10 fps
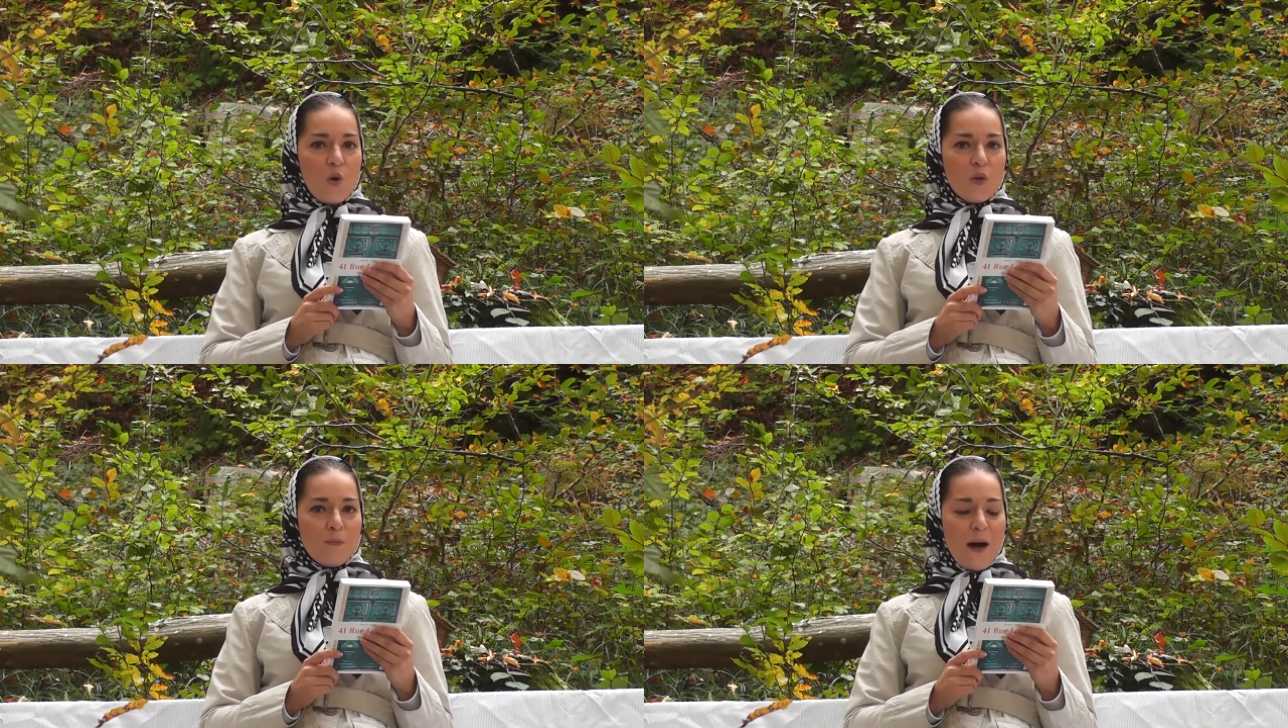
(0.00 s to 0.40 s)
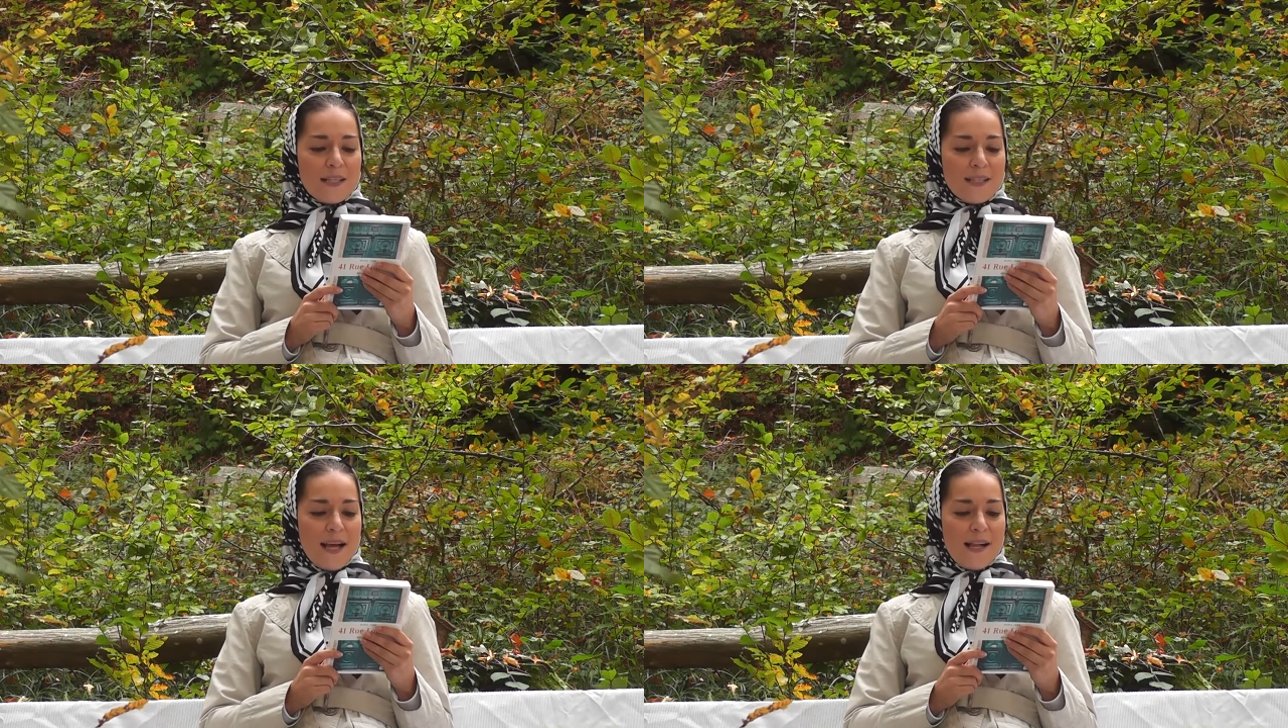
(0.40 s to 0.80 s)
Und
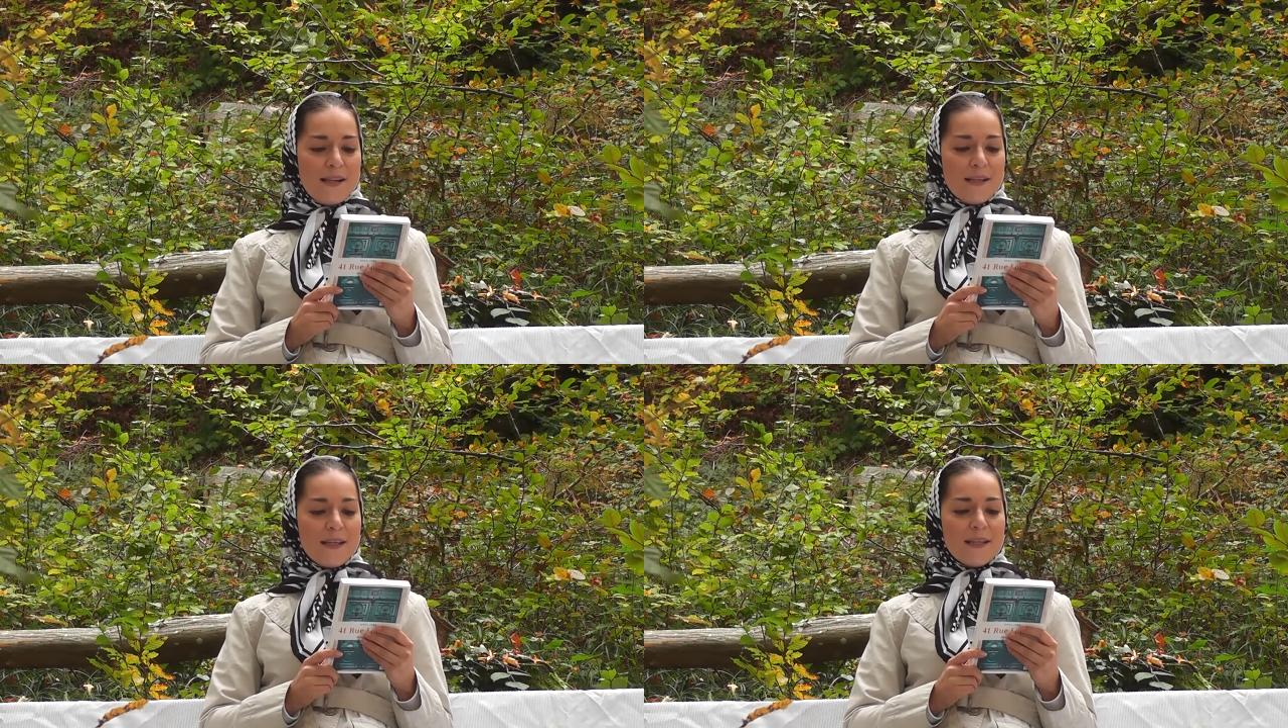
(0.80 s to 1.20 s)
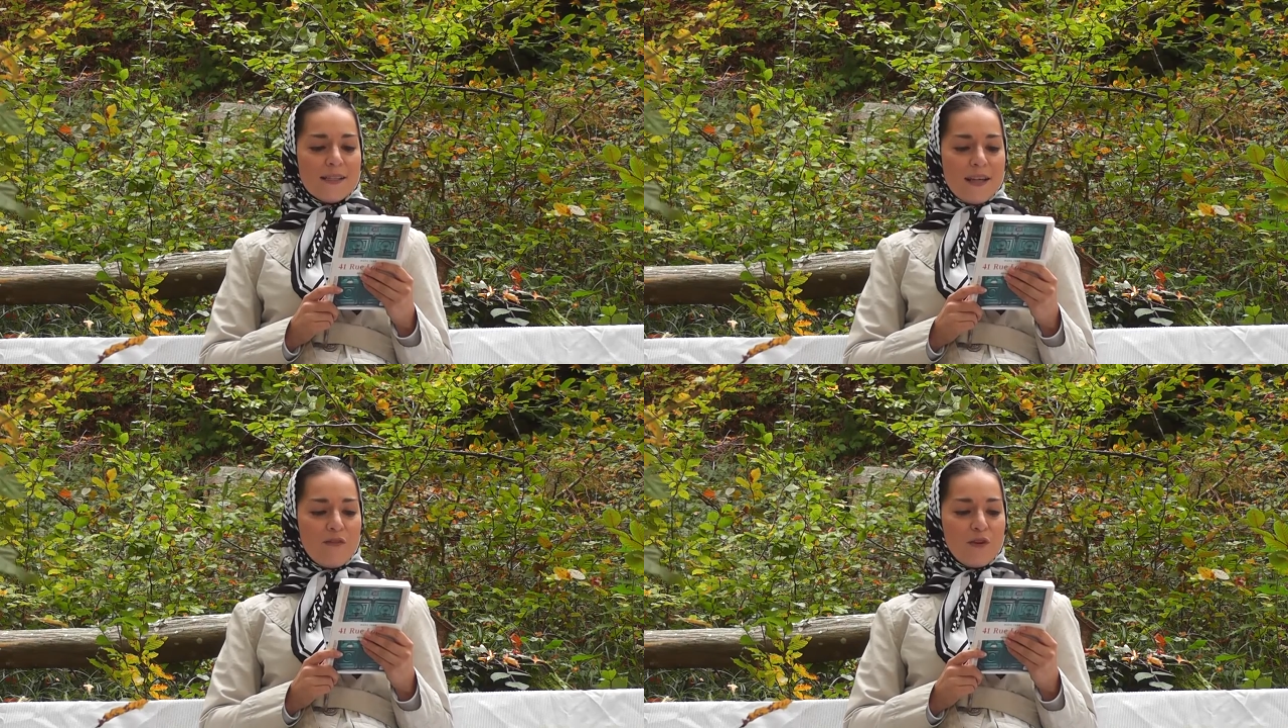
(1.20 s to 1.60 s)
Marcel
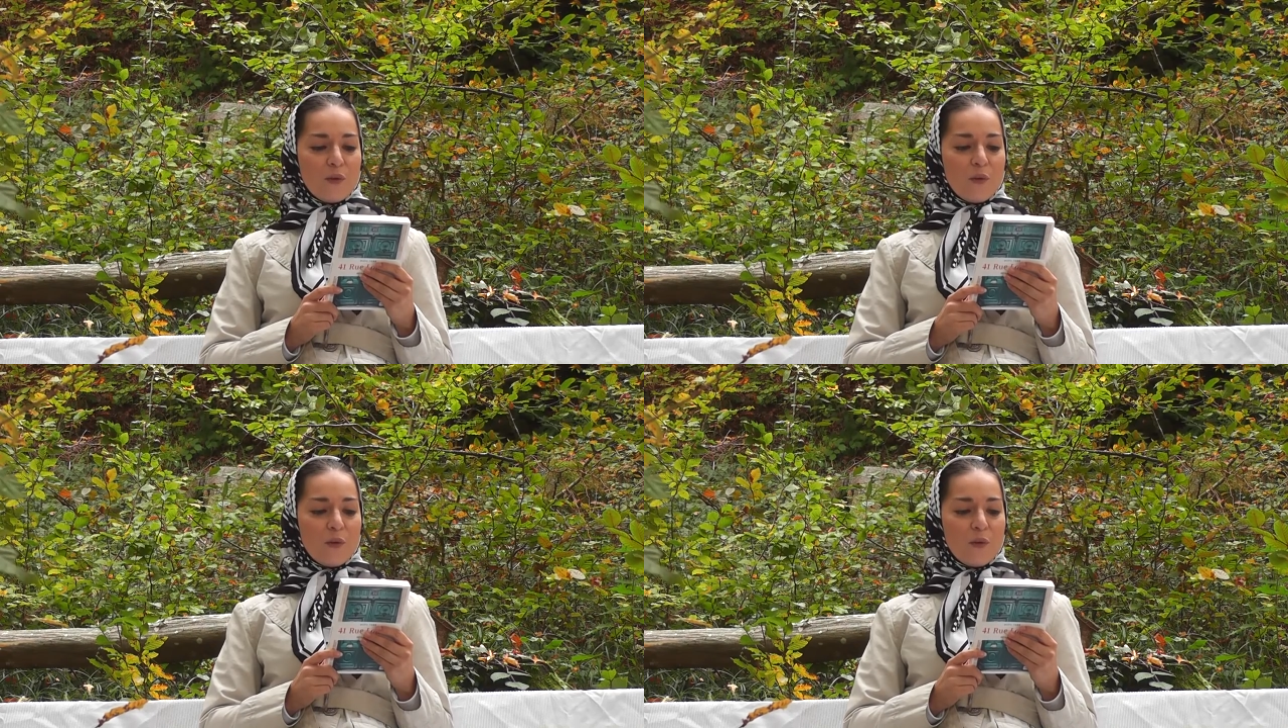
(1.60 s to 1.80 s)
ist davon